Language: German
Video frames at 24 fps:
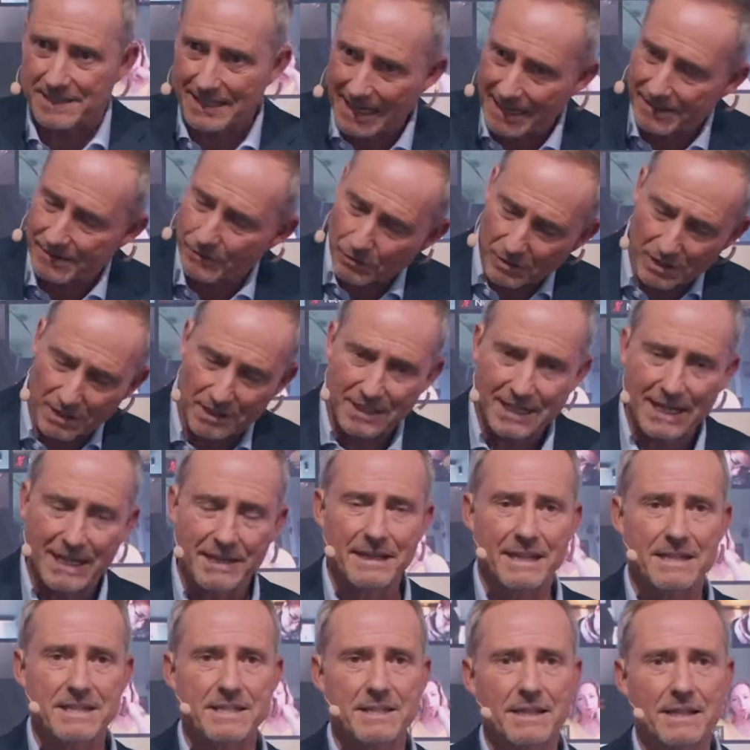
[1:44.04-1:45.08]
kann oder ich kann
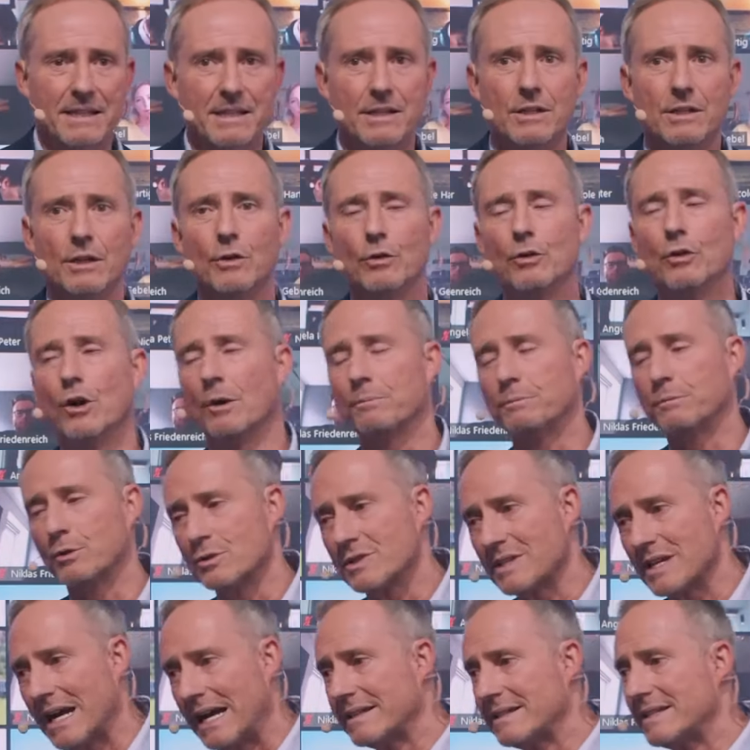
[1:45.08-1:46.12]
das nicht, und ob du
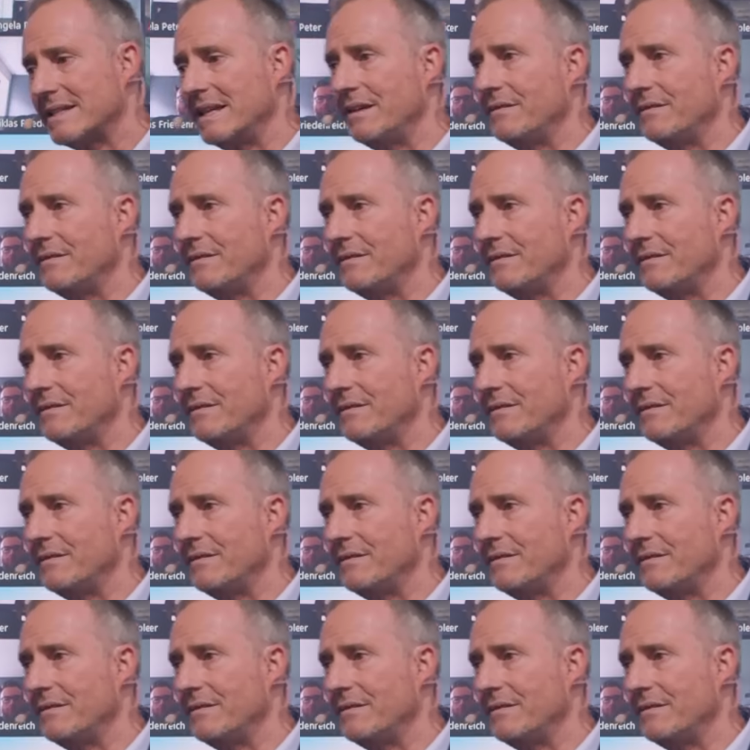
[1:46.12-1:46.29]
sagst,